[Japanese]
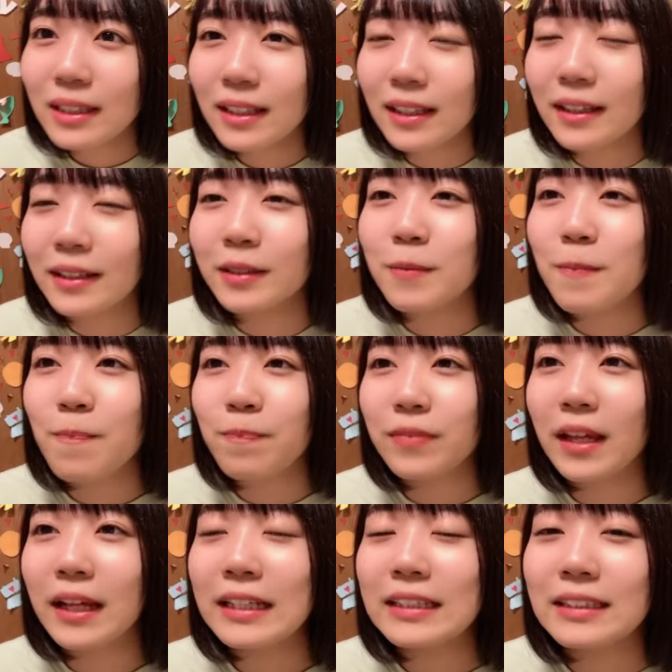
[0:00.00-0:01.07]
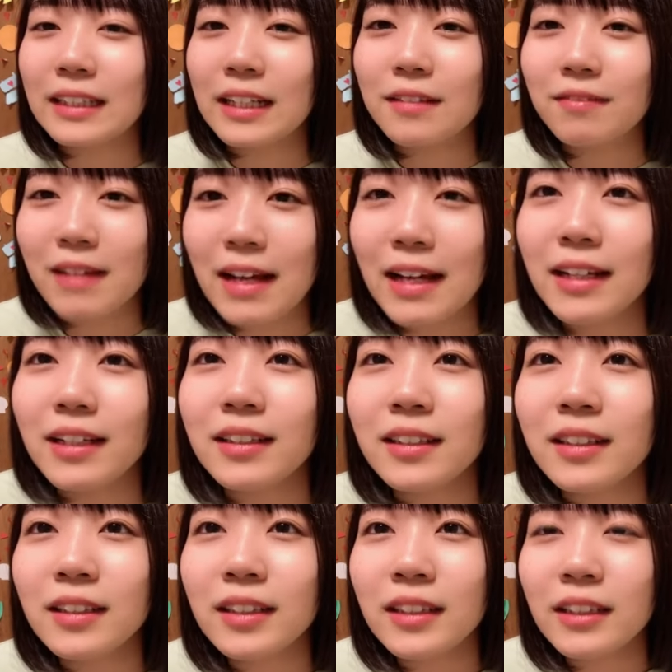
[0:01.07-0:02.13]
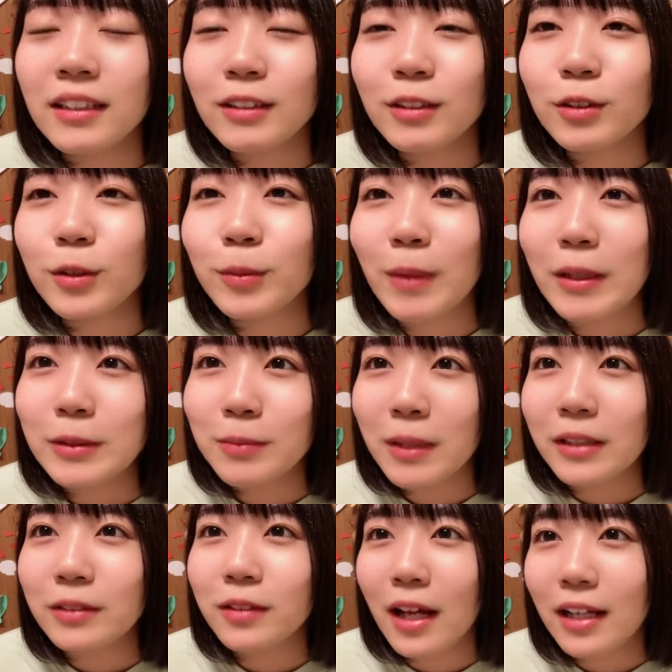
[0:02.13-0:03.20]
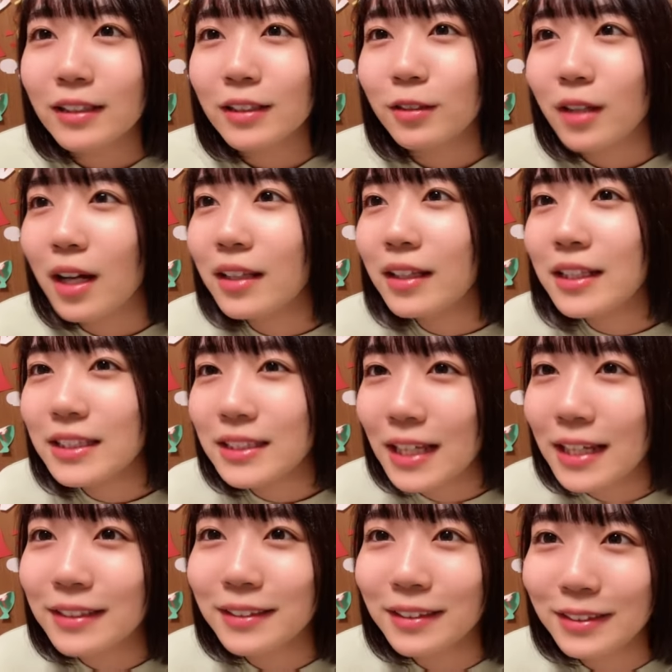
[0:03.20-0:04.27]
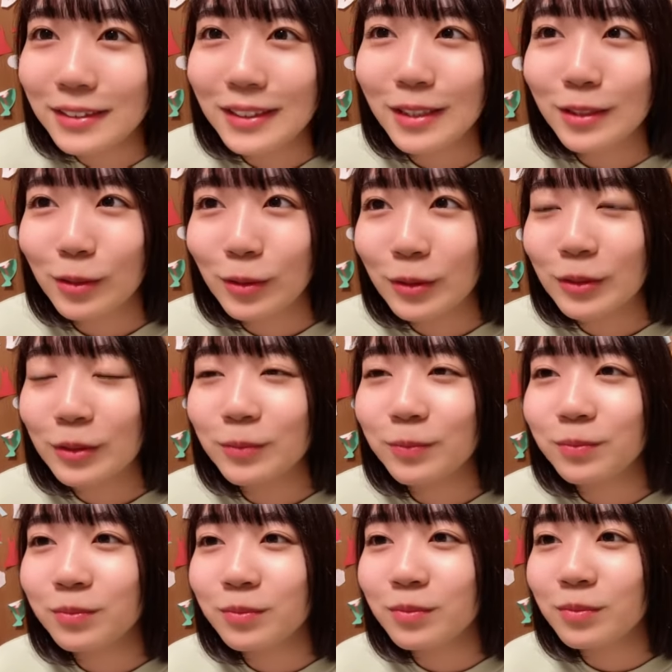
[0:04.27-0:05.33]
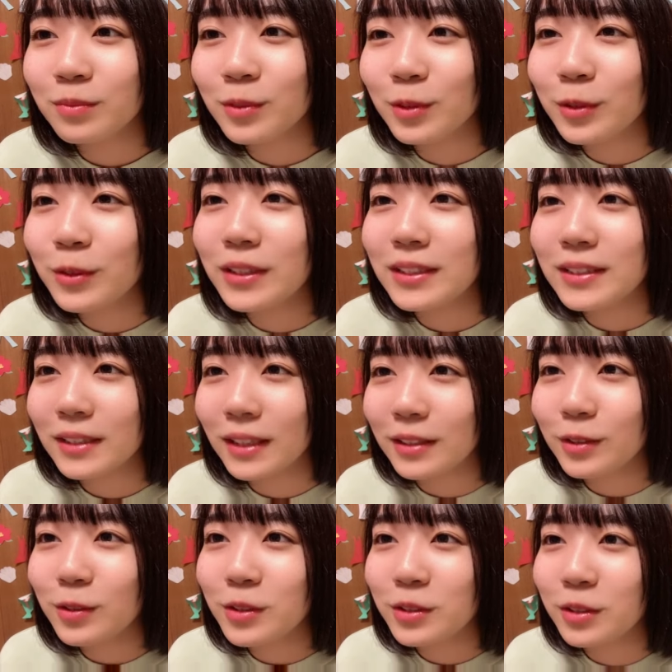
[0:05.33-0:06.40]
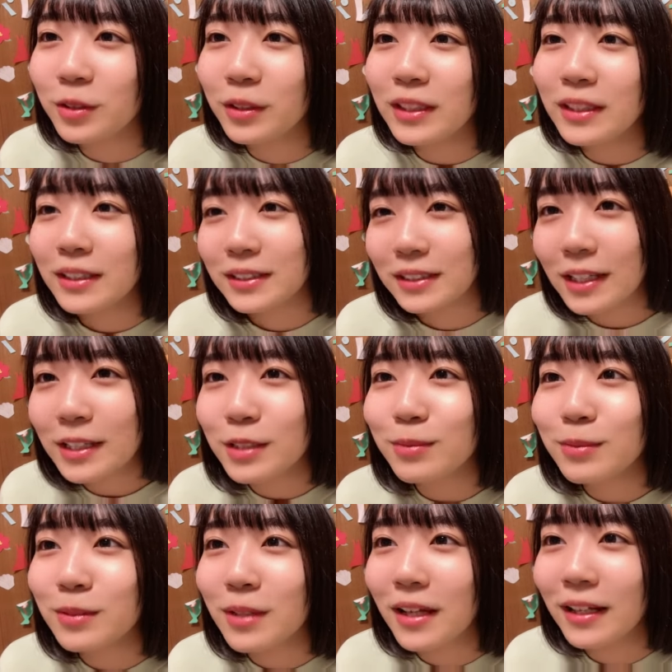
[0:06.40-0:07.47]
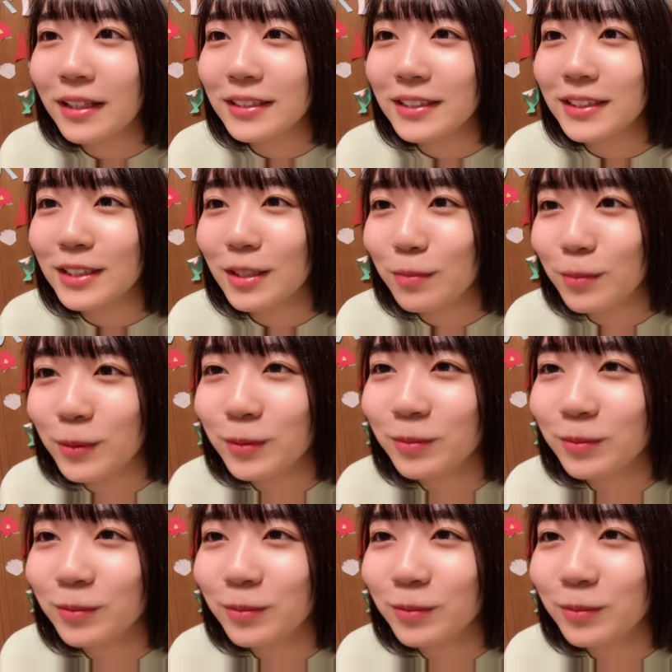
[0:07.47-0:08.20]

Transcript: はい中坂はちょっとまるの秋を話したいんですけどどうですかそろそろいいですか自分の話しても